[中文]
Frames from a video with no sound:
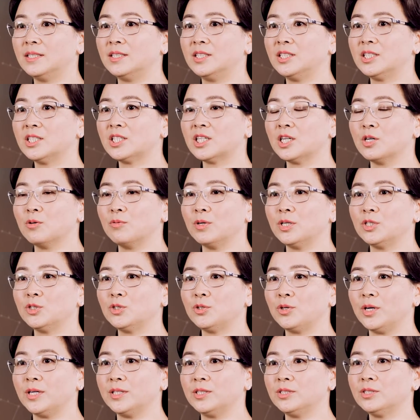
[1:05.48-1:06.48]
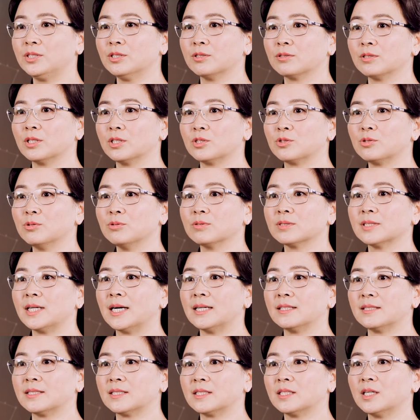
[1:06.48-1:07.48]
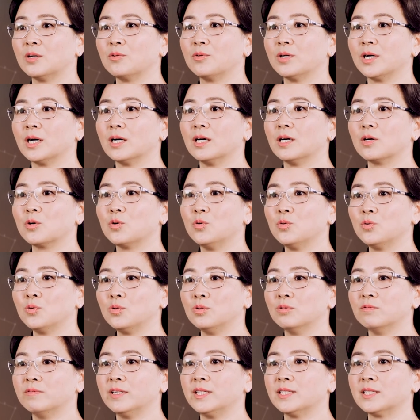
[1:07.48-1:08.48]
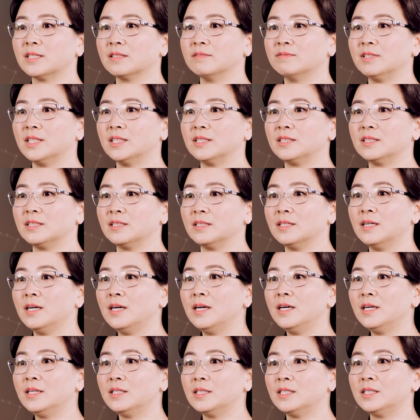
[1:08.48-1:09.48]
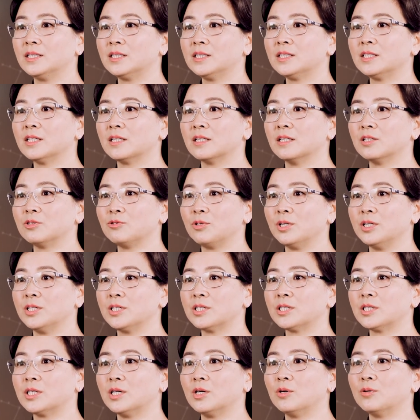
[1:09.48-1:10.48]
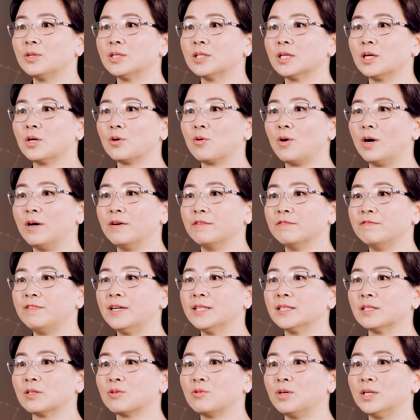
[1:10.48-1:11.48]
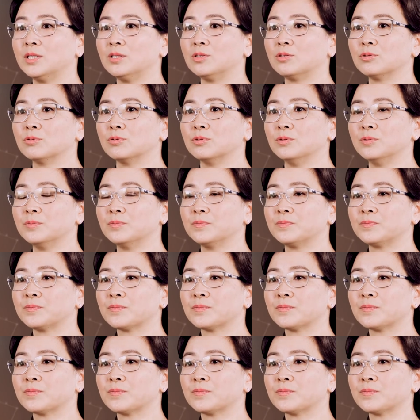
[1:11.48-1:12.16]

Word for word: 已经成为全球的重大的社会和公共卫生问题，引起了全社会的广泛的关注。